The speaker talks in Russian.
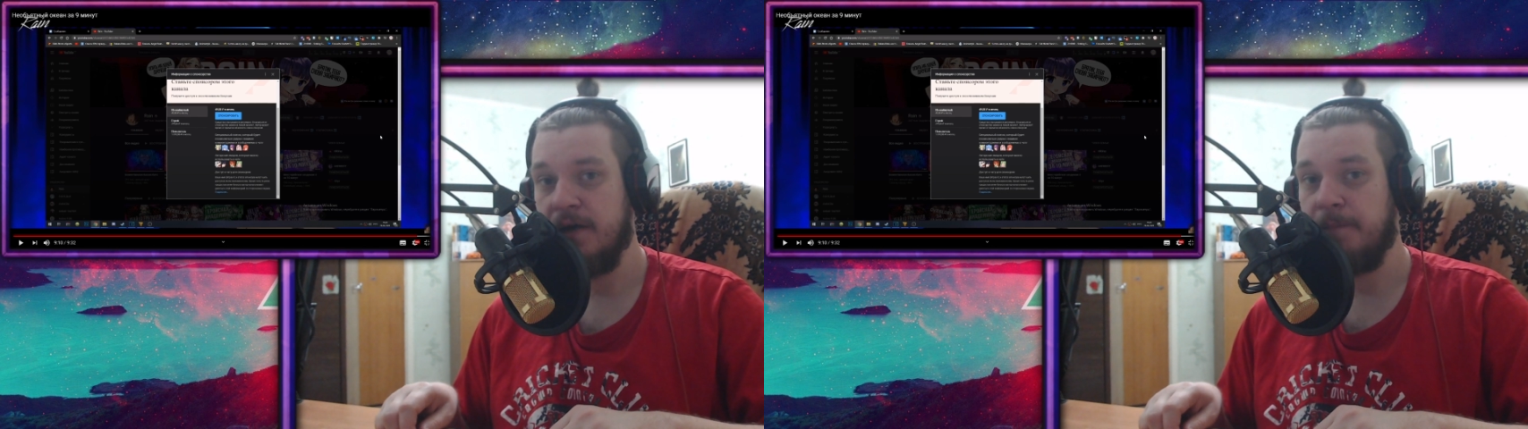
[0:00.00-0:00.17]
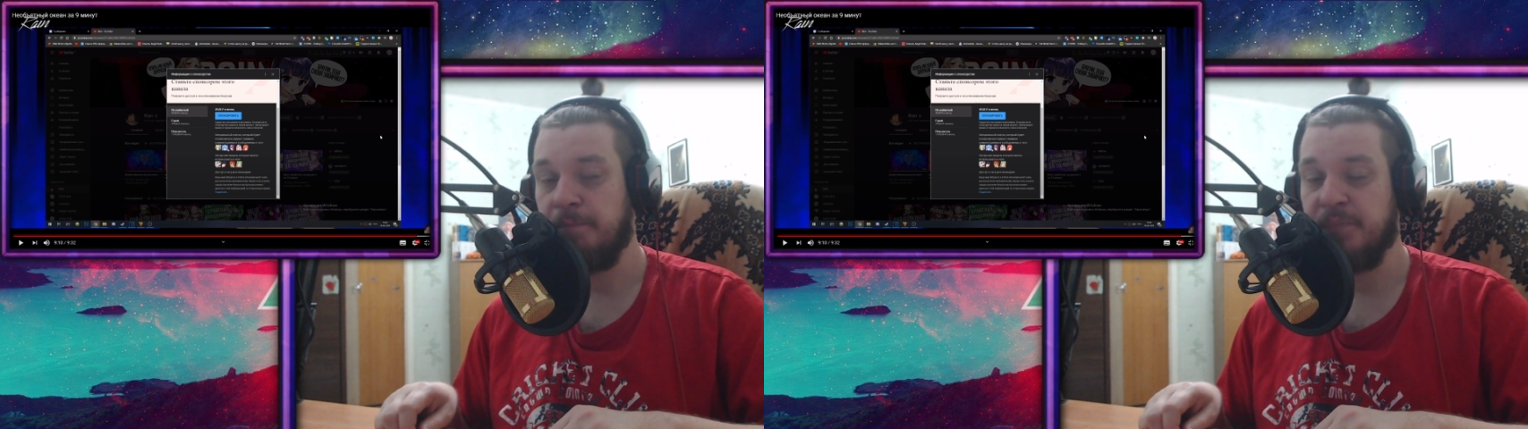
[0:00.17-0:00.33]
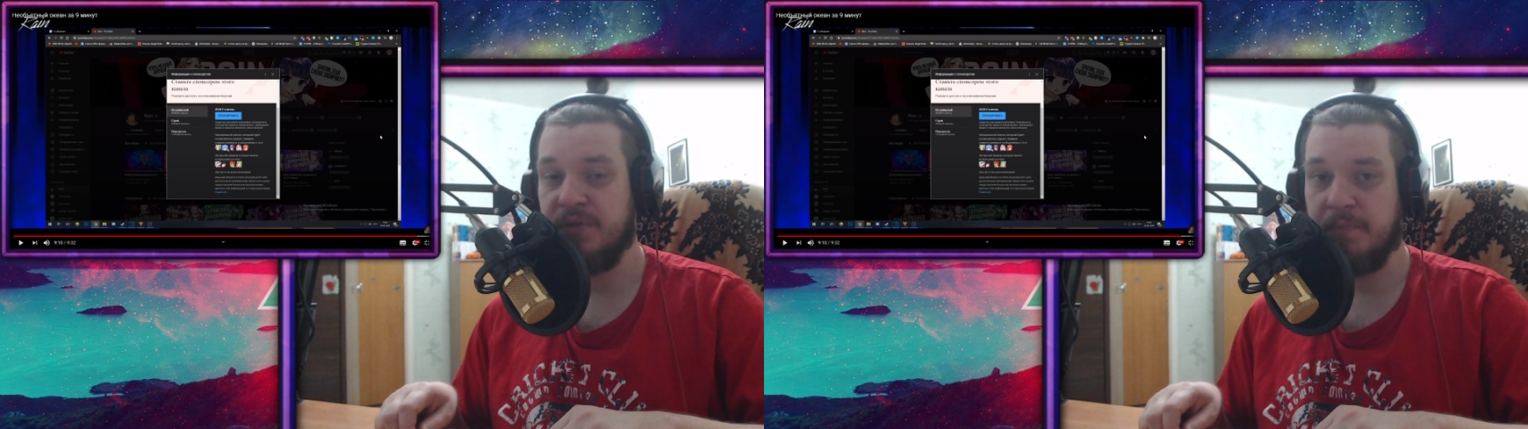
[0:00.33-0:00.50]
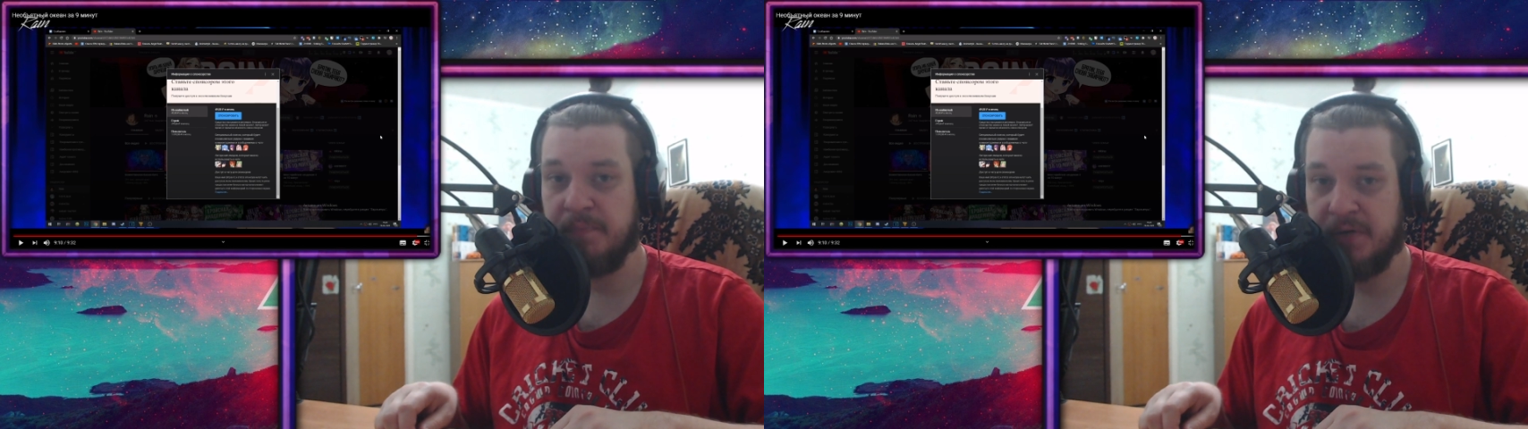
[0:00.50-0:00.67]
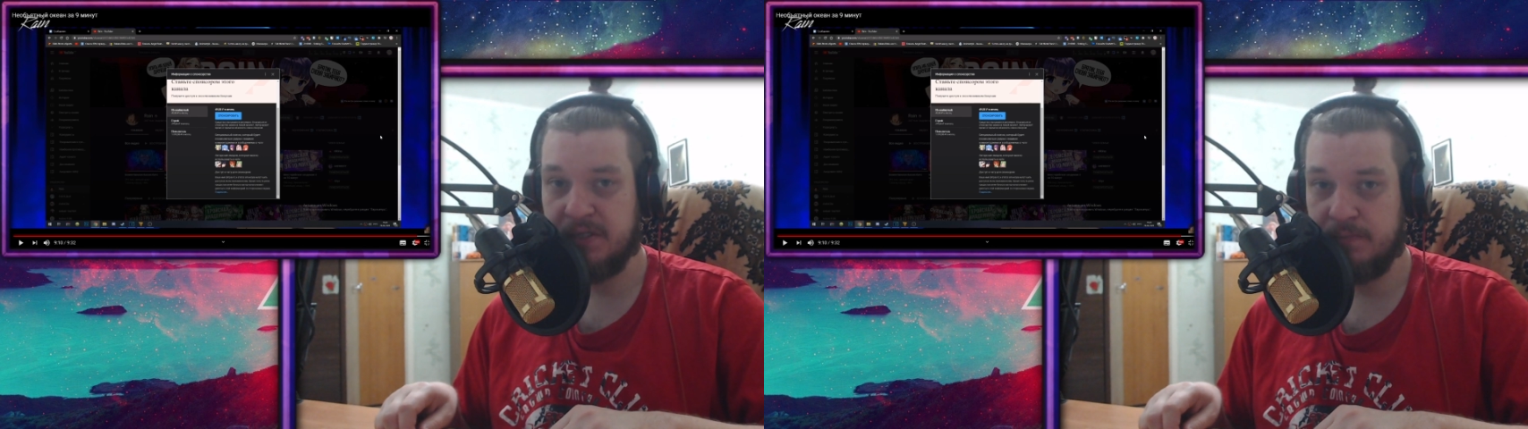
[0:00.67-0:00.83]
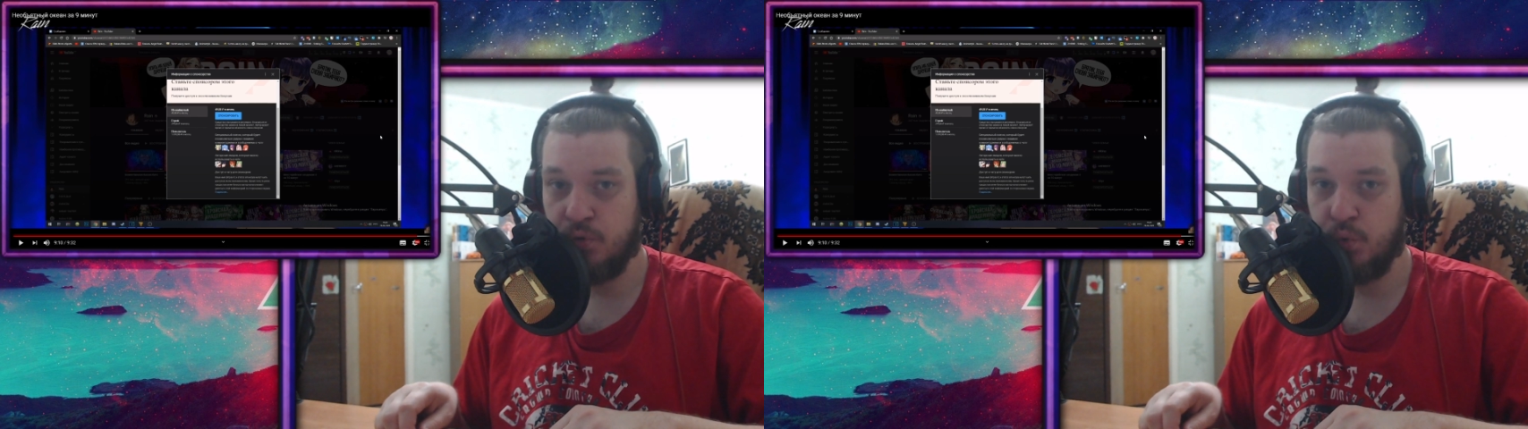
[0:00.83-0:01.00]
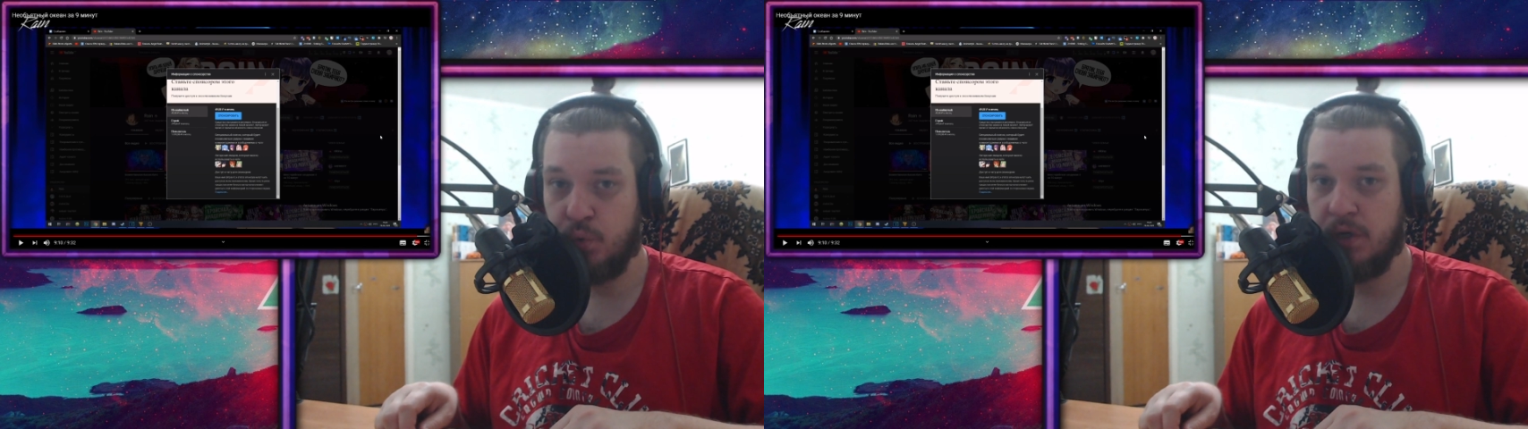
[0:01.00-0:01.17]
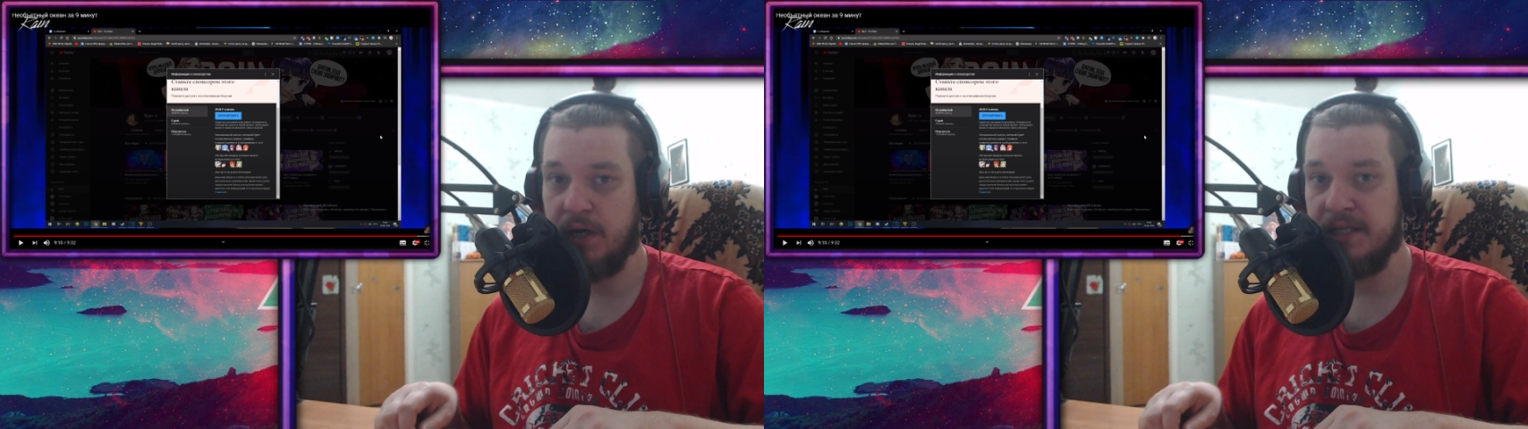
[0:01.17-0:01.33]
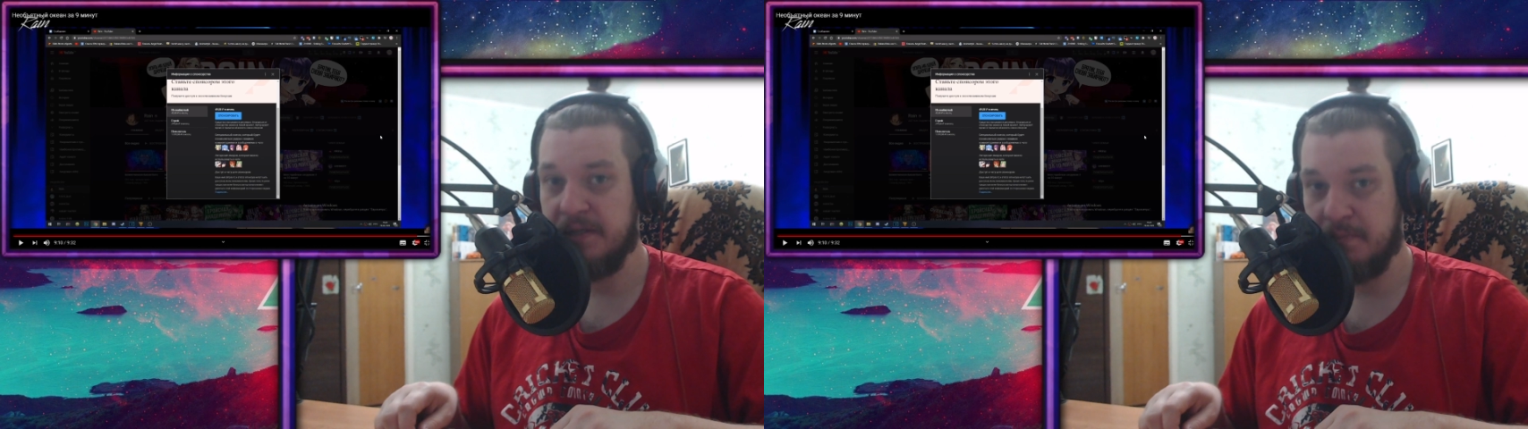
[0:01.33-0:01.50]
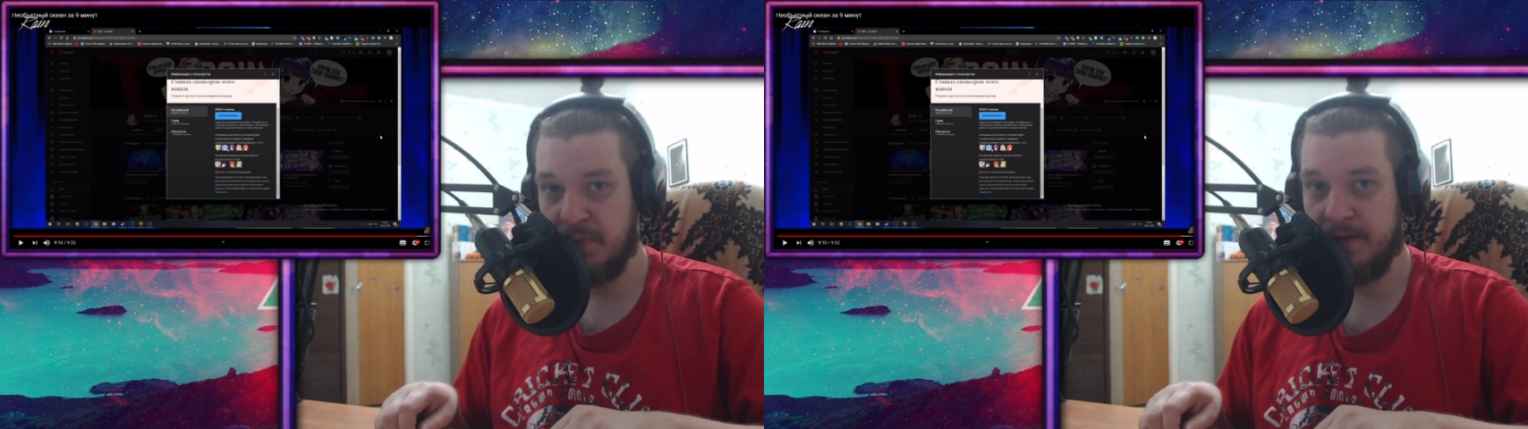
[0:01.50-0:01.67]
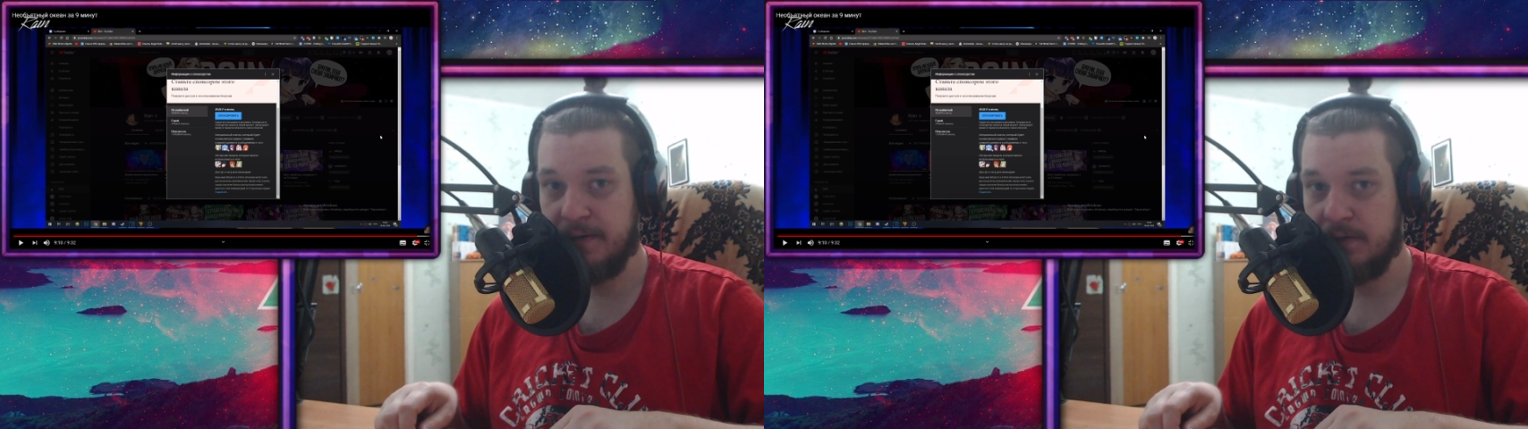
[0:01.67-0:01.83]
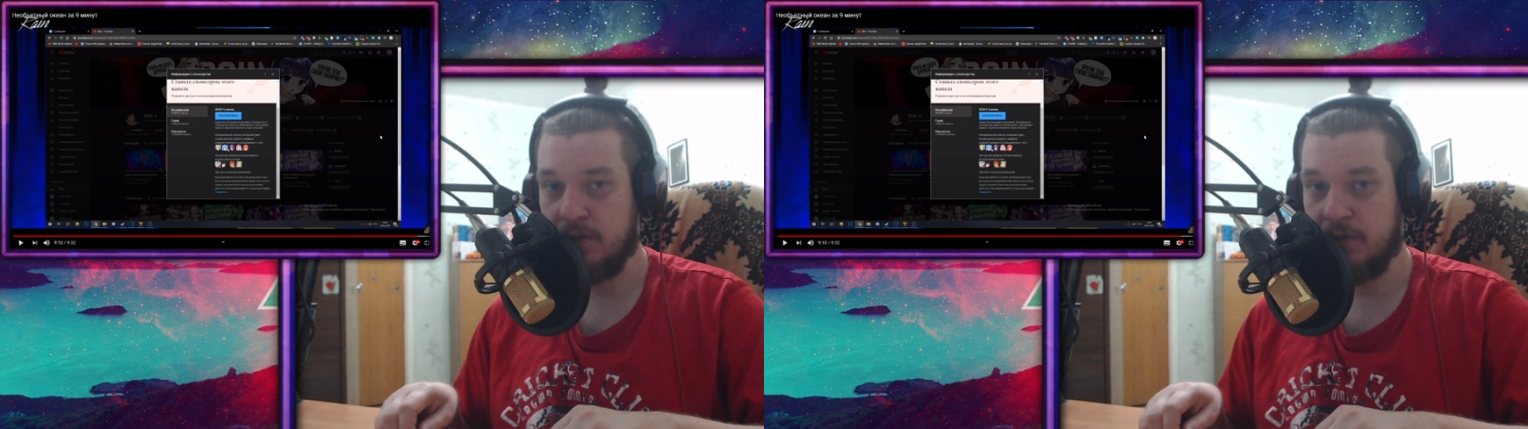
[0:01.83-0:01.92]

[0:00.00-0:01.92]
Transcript: Э, по просмотру аниме.